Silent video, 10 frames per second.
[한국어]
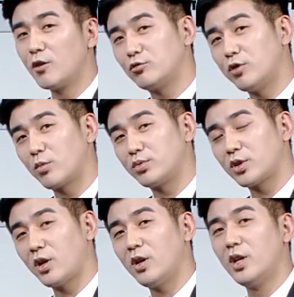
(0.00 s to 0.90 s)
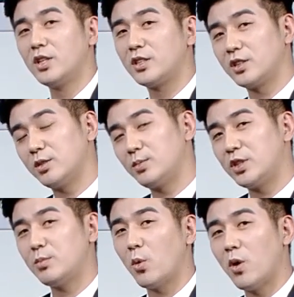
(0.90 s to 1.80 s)
9억부터 지금
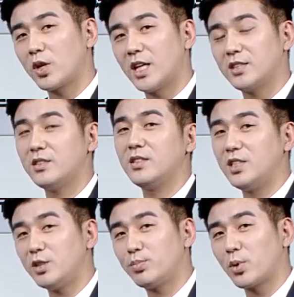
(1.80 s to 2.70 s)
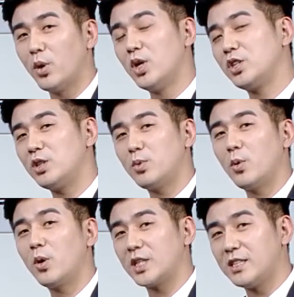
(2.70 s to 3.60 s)
15억까지는 20%,
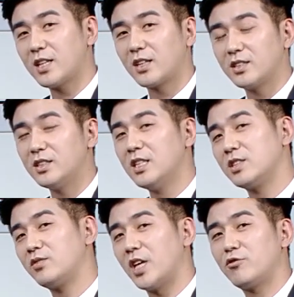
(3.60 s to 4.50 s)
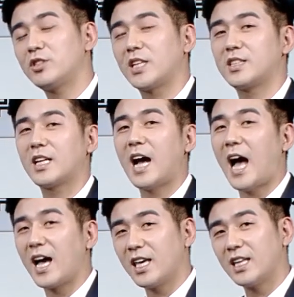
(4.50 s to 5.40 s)
15억 이상은 지금 대출 자체가
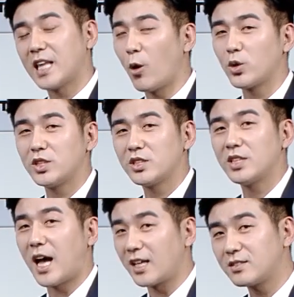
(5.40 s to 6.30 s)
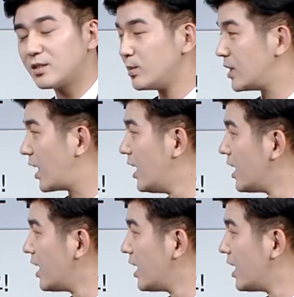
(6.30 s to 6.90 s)
아예 나오지를 않습니다.